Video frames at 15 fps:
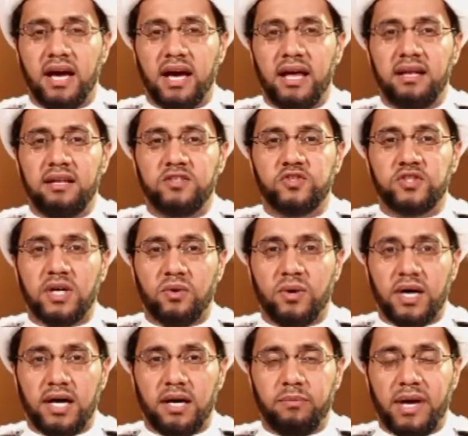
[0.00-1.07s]

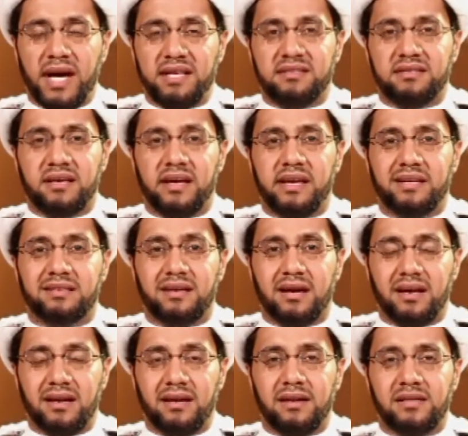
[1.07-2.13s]
الجواب حتى
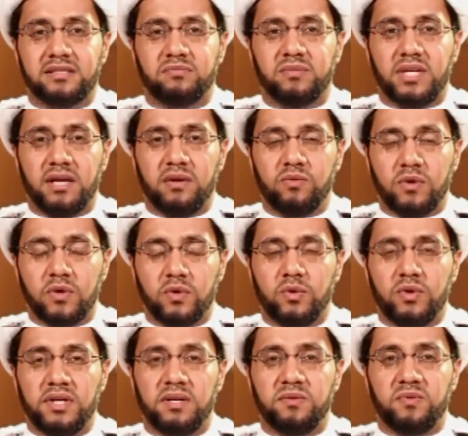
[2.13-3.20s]
يتخلص من
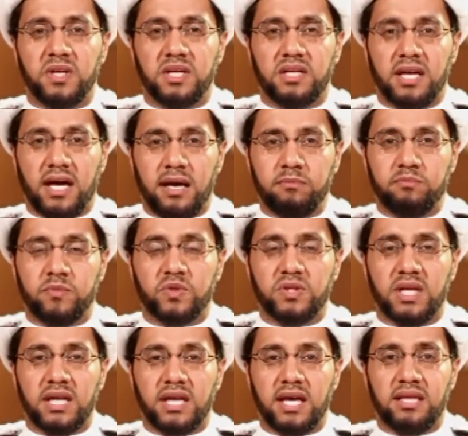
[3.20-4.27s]
الوقوع في تعمد
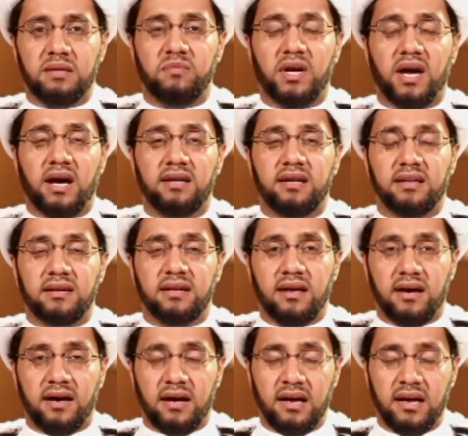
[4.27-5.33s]
الكذب على
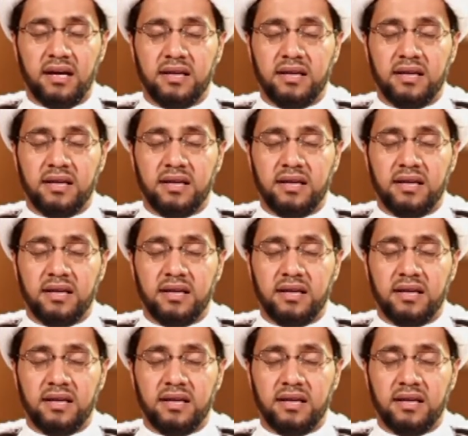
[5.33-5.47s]
الله